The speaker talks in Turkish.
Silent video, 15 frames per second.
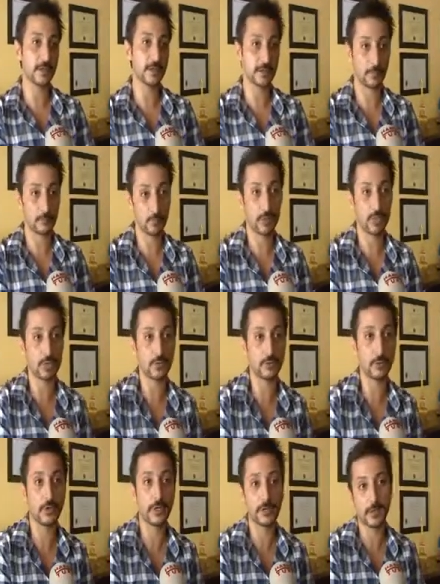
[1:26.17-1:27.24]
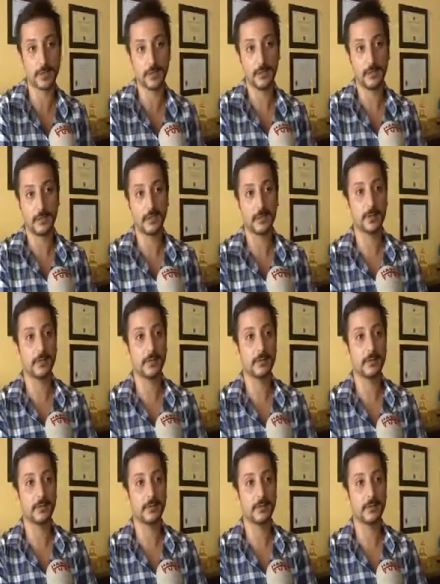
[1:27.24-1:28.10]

akşam dualar doğaya e,